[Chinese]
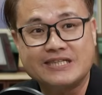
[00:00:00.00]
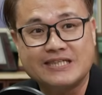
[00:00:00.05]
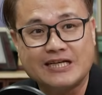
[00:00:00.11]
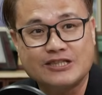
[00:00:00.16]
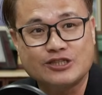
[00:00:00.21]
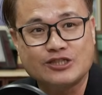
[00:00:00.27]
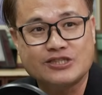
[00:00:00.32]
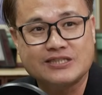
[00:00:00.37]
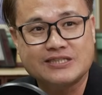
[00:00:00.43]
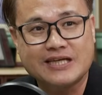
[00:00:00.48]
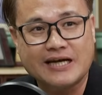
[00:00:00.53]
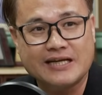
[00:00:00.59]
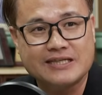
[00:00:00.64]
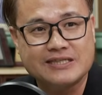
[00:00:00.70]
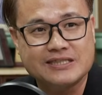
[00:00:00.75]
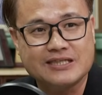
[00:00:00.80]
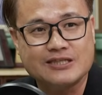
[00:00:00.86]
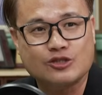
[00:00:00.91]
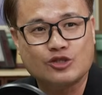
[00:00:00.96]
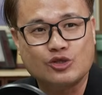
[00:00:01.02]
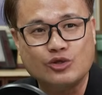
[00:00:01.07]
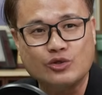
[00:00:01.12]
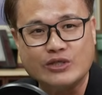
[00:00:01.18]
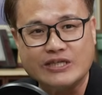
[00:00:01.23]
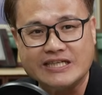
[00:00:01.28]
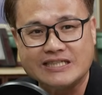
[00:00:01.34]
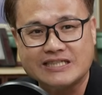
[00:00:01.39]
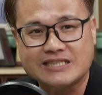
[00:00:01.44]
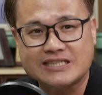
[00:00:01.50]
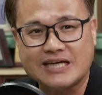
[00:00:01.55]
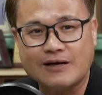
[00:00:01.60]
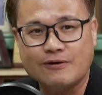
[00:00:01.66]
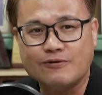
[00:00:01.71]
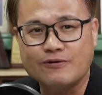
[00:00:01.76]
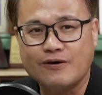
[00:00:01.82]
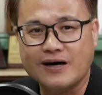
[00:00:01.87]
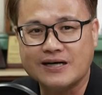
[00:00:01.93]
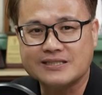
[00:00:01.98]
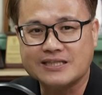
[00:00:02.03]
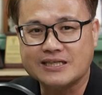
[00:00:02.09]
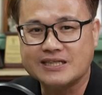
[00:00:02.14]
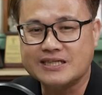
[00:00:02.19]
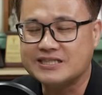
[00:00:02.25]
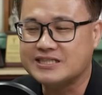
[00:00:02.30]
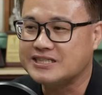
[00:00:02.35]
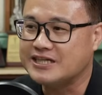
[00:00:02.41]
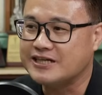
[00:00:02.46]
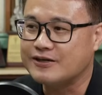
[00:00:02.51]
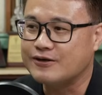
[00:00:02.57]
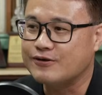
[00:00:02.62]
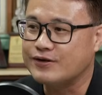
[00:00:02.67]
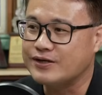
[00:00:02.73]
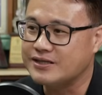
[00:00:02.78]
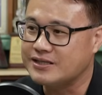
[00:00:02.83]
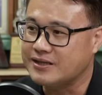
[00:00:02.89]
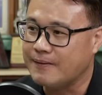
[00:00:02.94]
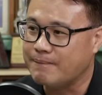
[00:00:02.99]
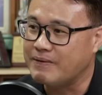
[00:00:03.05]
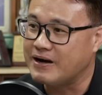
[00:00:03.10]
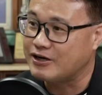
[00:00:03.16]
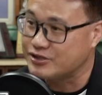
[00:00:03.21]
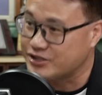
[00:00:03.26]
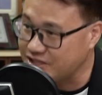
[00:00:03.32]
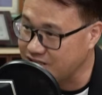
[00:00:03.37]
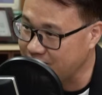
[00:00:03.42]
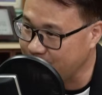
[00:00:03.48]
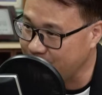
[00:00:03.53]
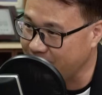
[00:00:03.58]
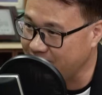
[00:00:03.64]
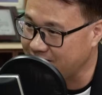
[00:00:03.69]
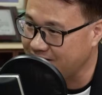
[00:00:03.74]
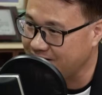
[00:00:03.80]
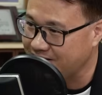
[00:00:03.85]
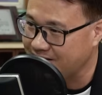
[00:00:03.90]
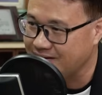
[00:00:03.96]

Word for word: 现在就是在你这个初音山文化产业协会的办公室里面，